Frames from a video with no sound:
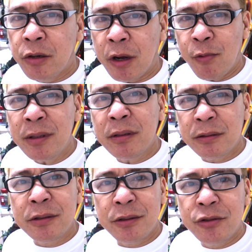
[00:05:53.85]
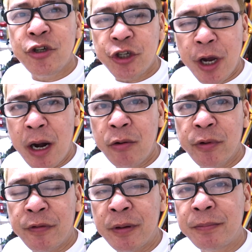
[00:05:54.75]
You know, I want to share
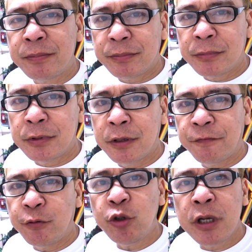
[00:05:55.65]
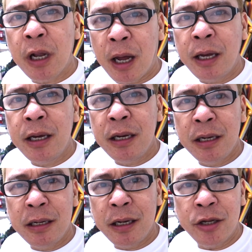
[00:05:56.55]
with them the food that
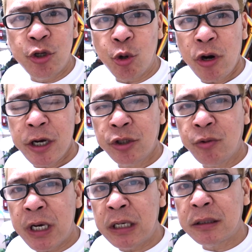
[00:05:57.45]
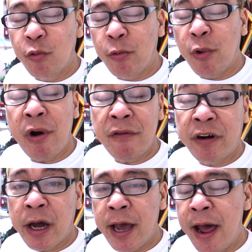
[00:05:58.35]
I enjoy to eat
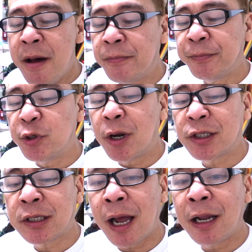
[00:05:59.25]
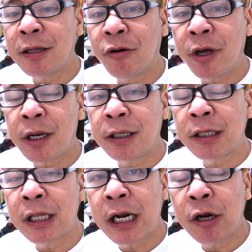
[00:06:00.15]
wherever I am. Nung nasa Thailand ako eh,
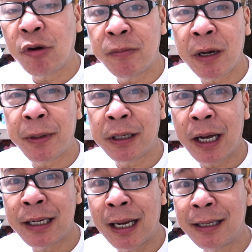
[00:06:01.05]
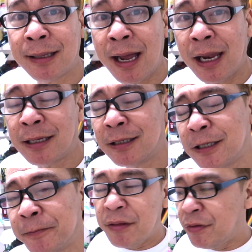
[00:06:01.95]
nagdadala rin ako ng mga pagkain galing Thailand.
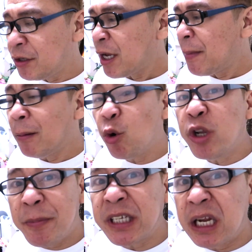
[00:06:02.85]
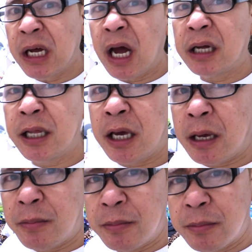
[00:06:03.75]
And this time alam ko hindi pa sila
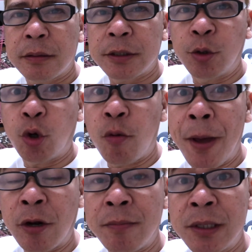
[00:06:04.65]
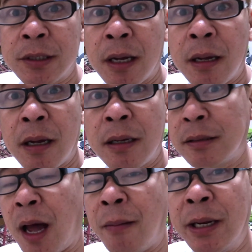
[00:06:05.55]
nakakatikim. Siguro kung meron man sa
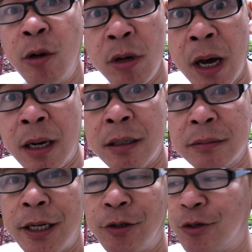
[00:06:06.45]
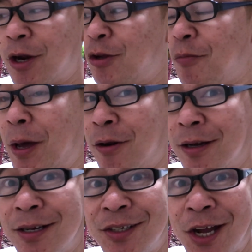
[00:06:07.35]
aming lugar, hindi ko sigurado kung meron
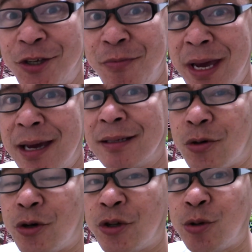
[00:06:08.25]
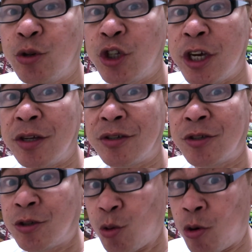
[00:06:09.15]
ng sashimi or sushi
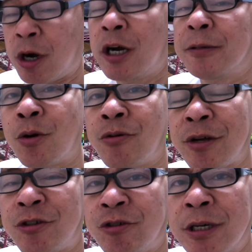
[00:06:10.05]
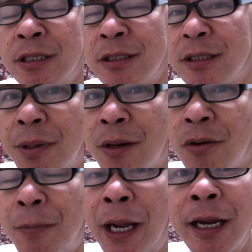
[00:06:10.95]
store or restaurant.
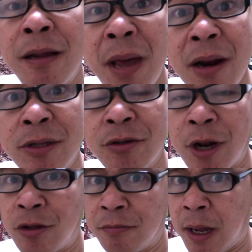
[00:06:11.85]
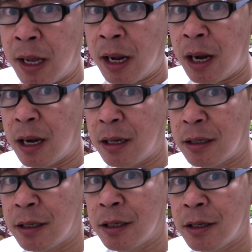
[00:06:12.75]
Pero palagi nang meron, siguradong mahal.
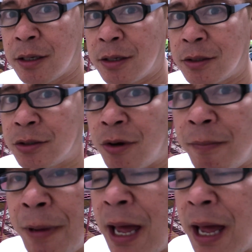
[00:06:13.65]
So I'm